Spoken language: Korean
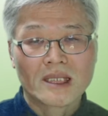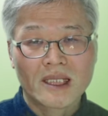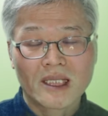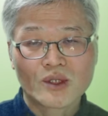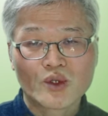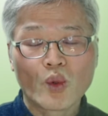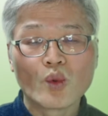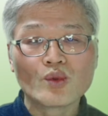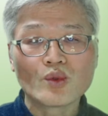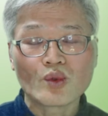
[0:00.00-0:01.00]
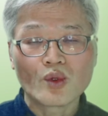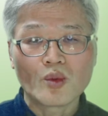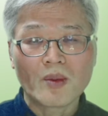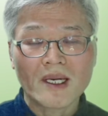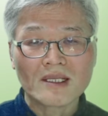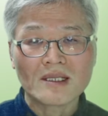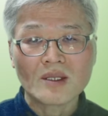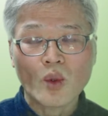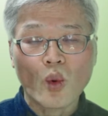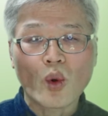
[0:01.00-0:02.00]
예, 좋은
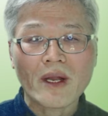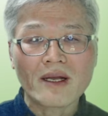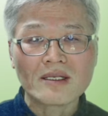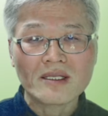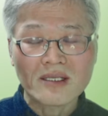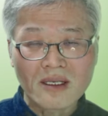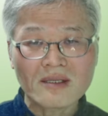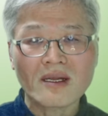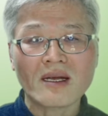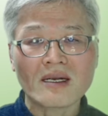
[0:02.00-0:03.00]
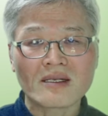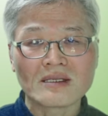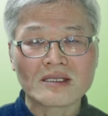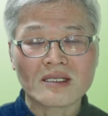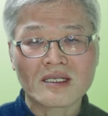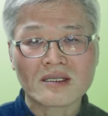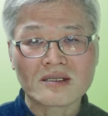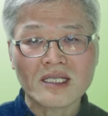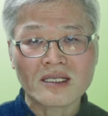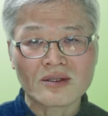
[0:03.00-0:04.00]
구들방은 고래의 형태가 결정하는
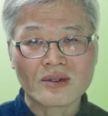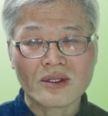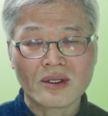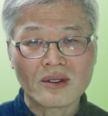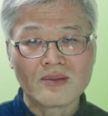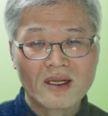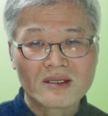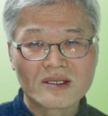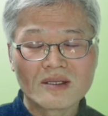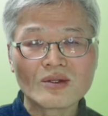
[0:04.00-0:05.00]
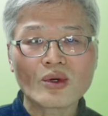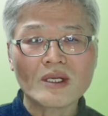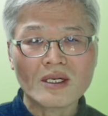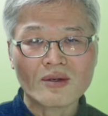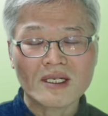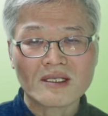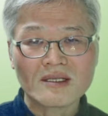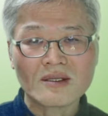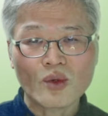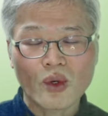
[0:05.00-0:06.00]
것이 아니고요. 예, 전통이라고
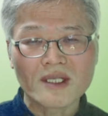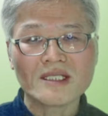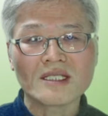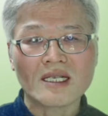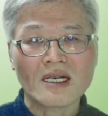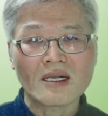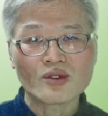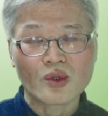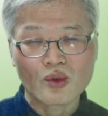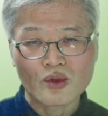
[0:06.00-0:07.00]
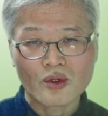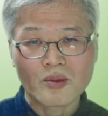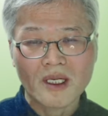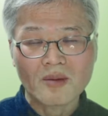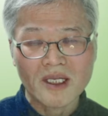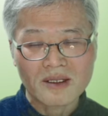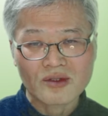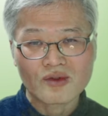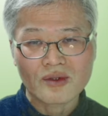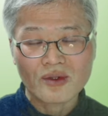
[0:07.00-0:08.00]
하는 권위가 좋은 구들방을
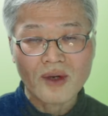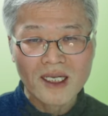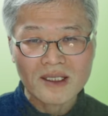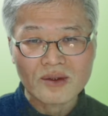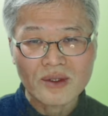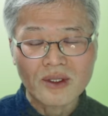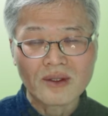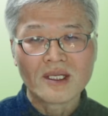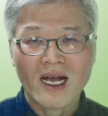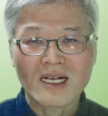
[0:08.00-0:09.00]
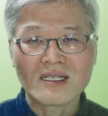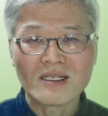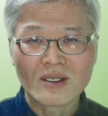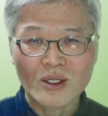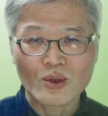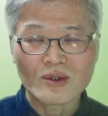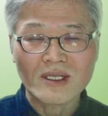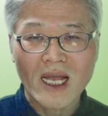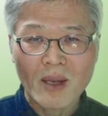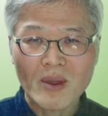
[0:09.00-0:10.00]
만들어주는 것도 아니고요. 알기
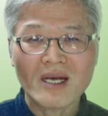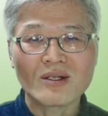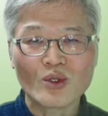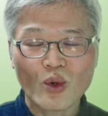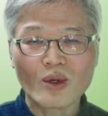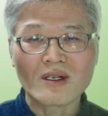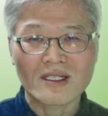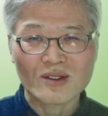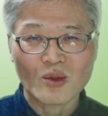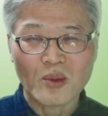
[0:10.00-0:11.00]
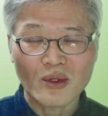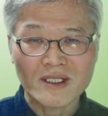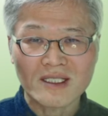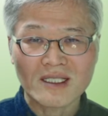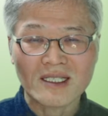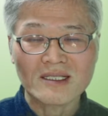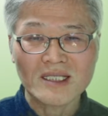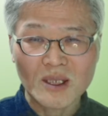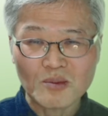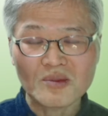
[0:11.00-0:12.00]
어려운 애매한 용어를 가지고 포장을 한
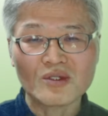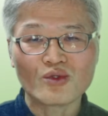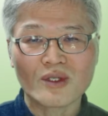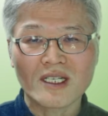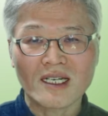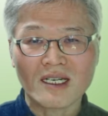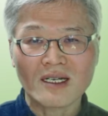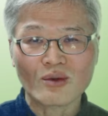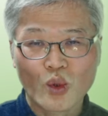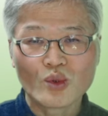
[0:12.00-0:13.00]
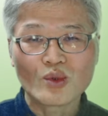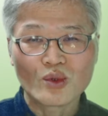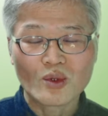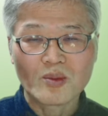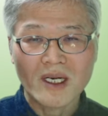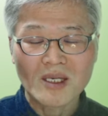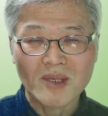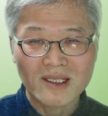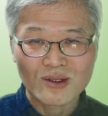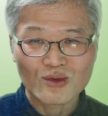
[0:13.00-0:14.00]
신비주의가 좋은 구들방을
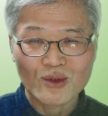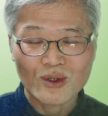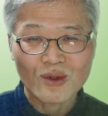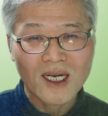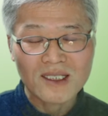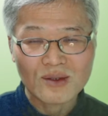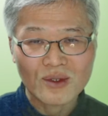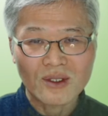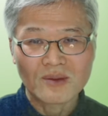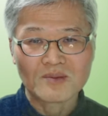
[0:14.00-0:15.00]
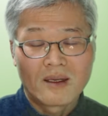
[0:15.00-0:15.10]
만들어주는 것도 아니고요.